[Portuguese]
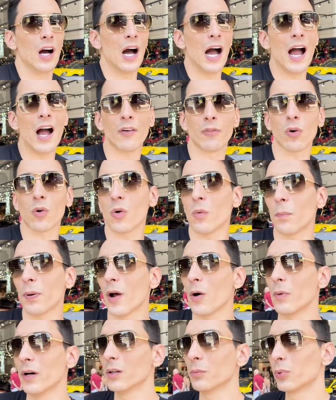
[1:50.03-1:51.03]
Ah, vou
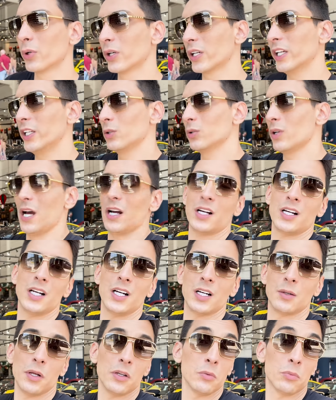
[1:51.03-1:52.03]
comprar uma Lamborghini
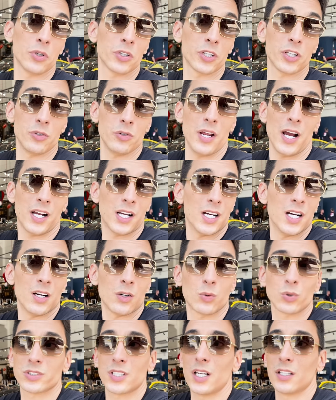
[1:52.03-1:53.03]
Huracan, uma Lamborghini Huracan
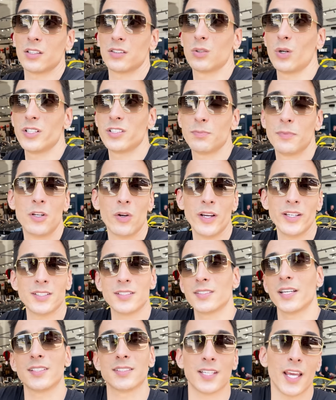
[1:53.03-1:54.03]
custa 2 milhões e
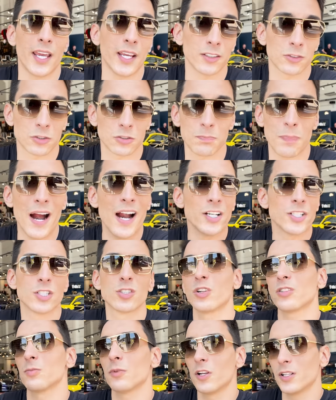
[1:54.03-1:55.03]
600, parte de
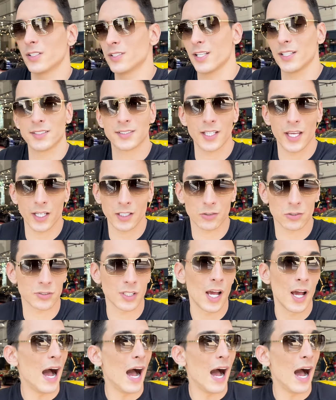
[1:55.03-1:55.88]
2 milhões e 600.